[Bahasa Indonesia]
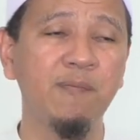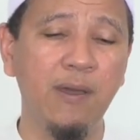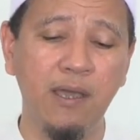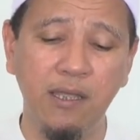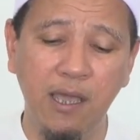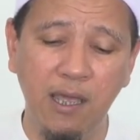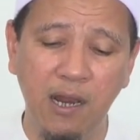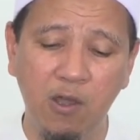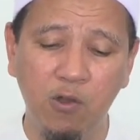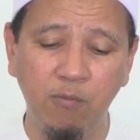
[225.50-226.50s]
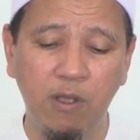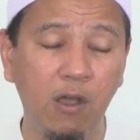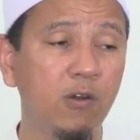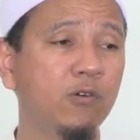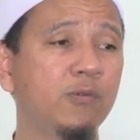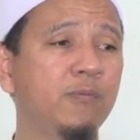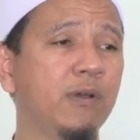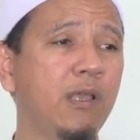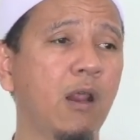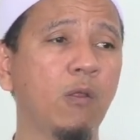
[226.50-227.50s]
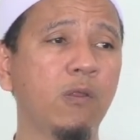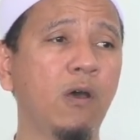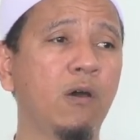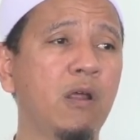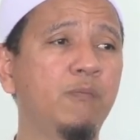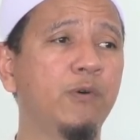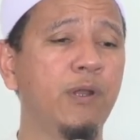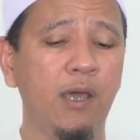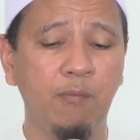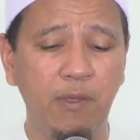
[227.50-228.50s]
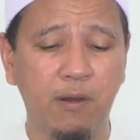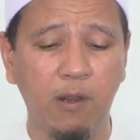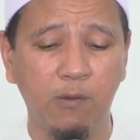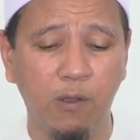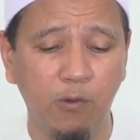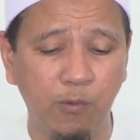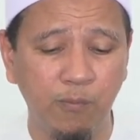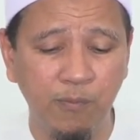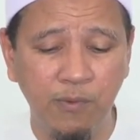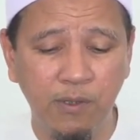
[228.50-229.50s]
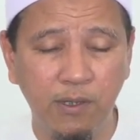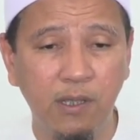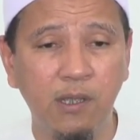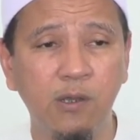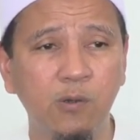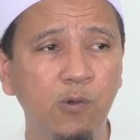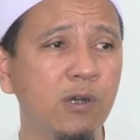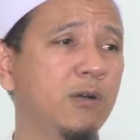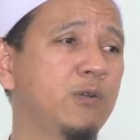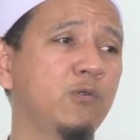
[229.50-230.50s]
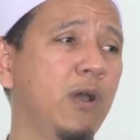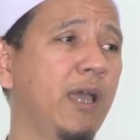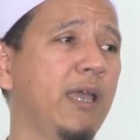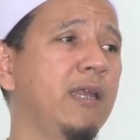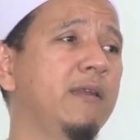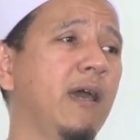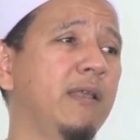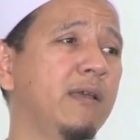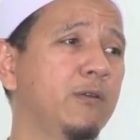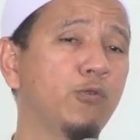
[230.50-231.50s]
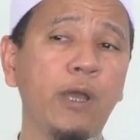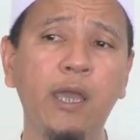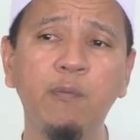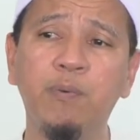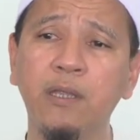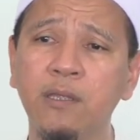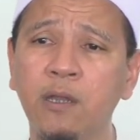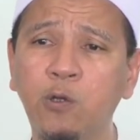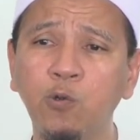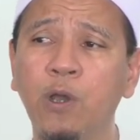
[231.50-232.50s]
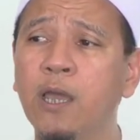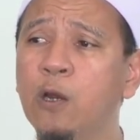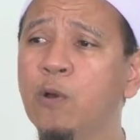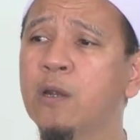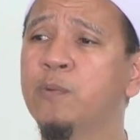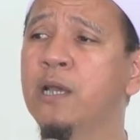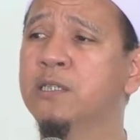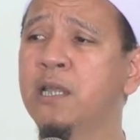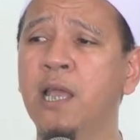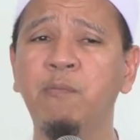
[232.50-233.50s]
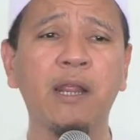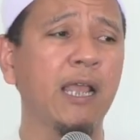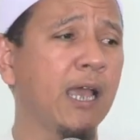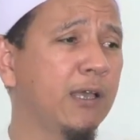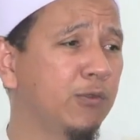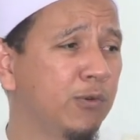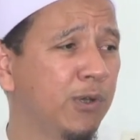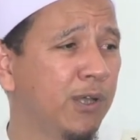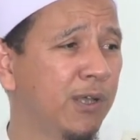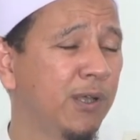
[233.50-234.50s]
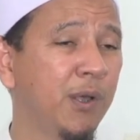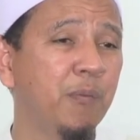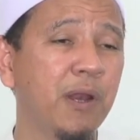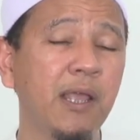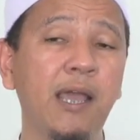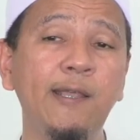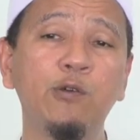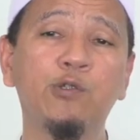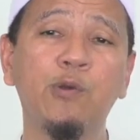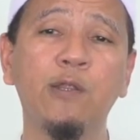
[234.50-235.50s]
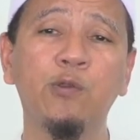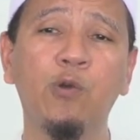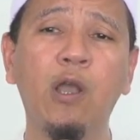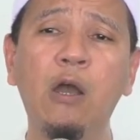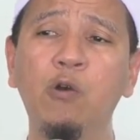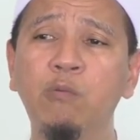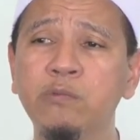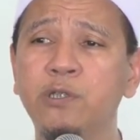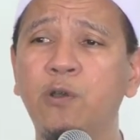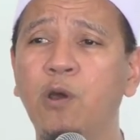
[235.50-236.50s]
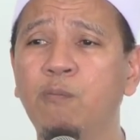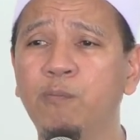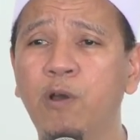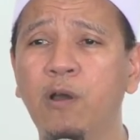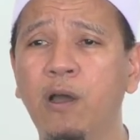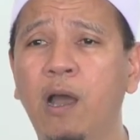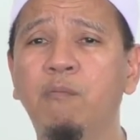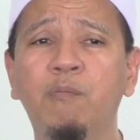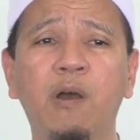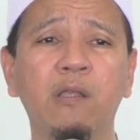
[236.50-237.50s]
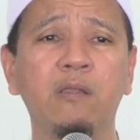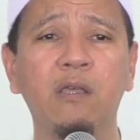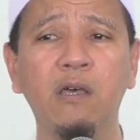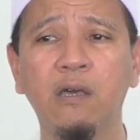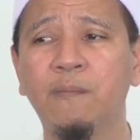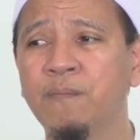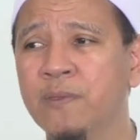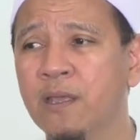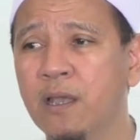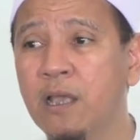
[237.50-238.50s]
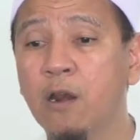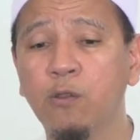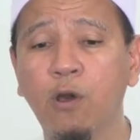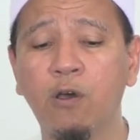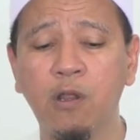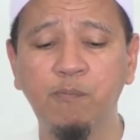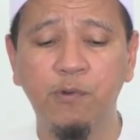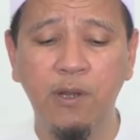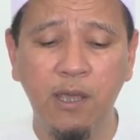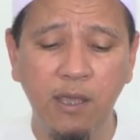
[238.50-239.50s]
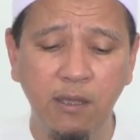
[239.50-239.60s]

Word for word: apa? Ya lahum kaum yardha rabbuna min ridhahum. Uh, duhe indahnya, duhe hebatnya, duhe luar biasanya mereka itu. Mereka itu suatu kaum sekelompok hamba Allah yardha rabbuna